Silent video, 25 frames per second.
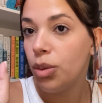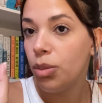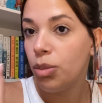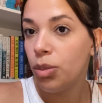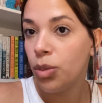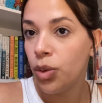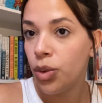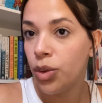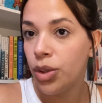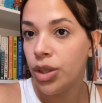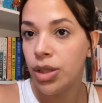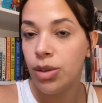
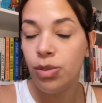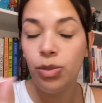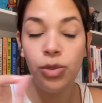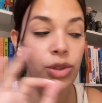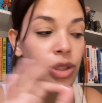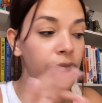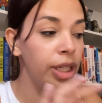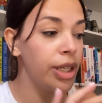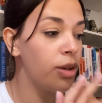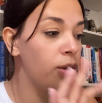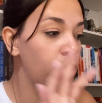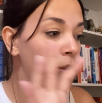Amores,
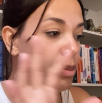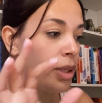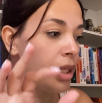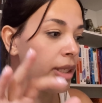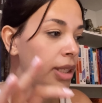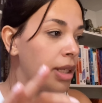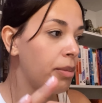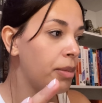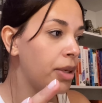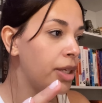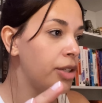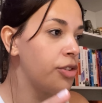mudei
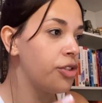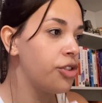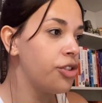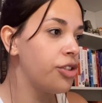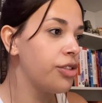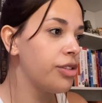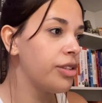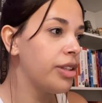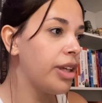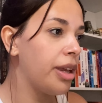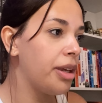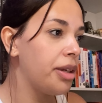completamente
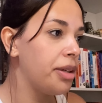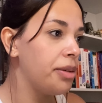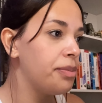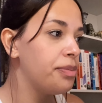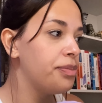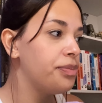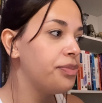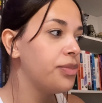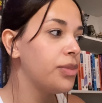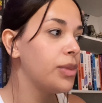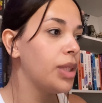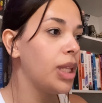de ideia.
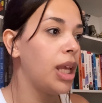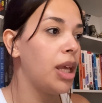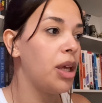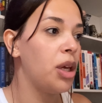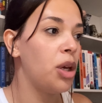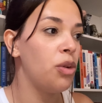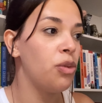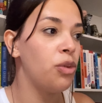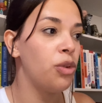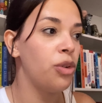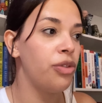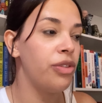
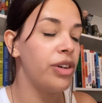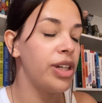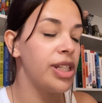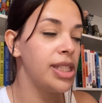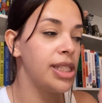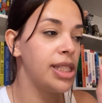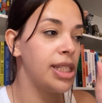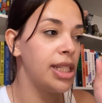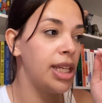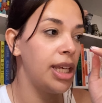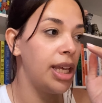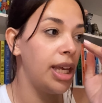Eu vou
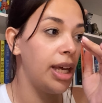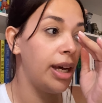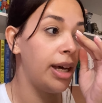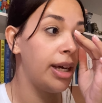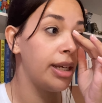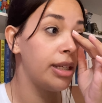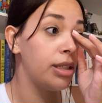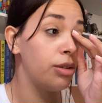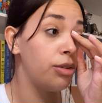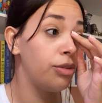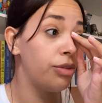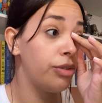fazer
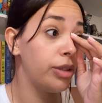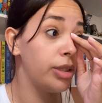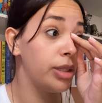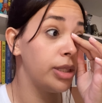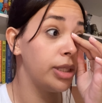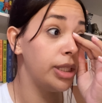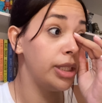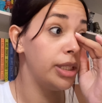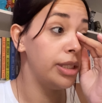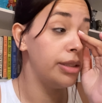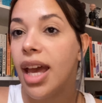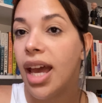a que eu
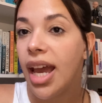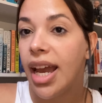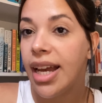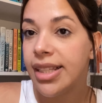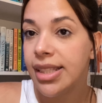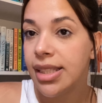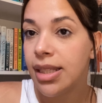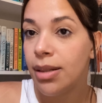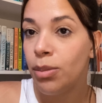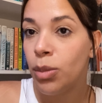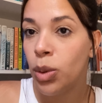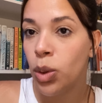falei.
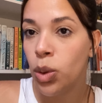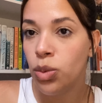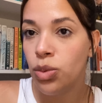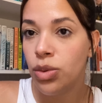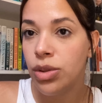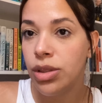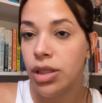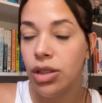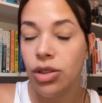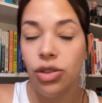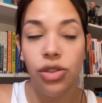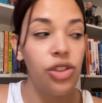Essa
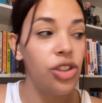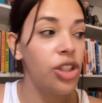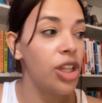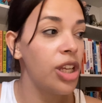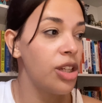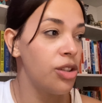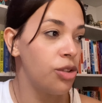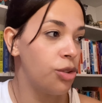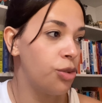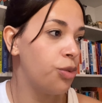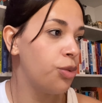bolsa cheia de